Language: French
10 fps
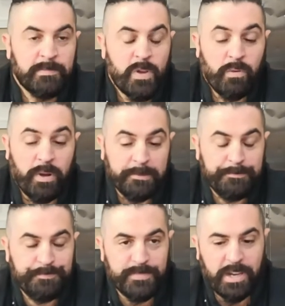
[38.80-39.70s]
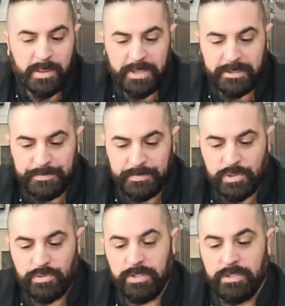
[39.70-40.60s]
Ouais, dans la bière.
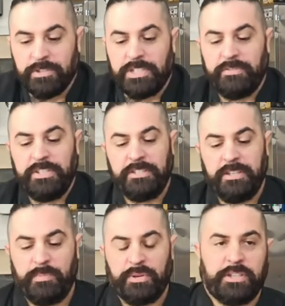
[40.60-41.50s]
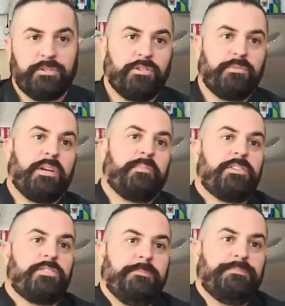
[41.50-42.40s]
Je suis euh, caviste, importateur de bière
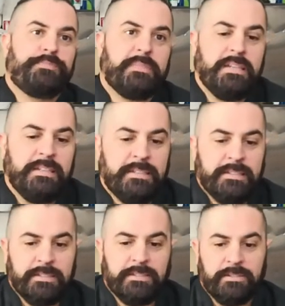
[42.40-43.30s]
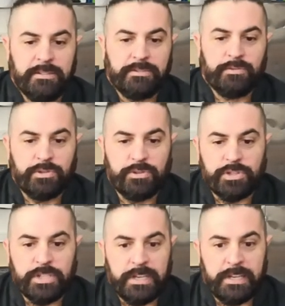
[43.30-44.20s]
belge. Ouais. donc,
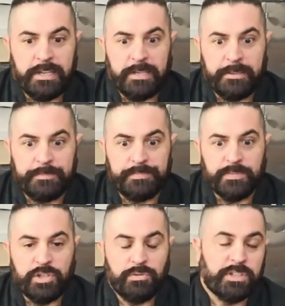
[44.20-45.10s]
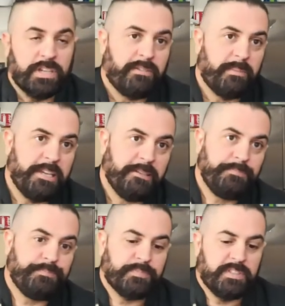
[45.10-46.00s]
j'ai un, une cave à bière
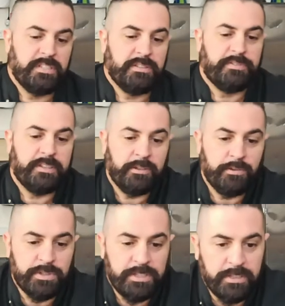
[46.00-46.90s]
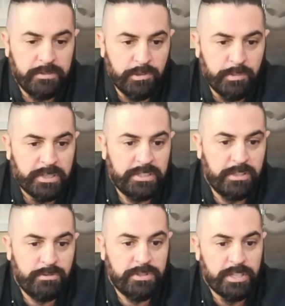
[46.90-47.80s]
qui fait aussi une partie
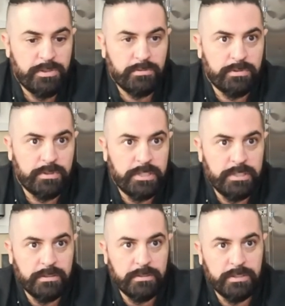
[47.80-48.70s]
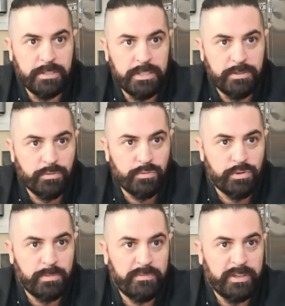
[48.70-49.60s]
dégustation qui glisse
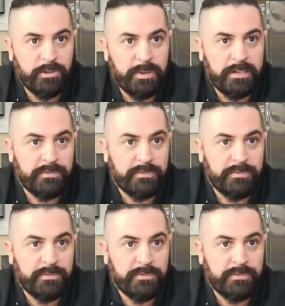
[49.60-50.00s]
doucement vers le bar, en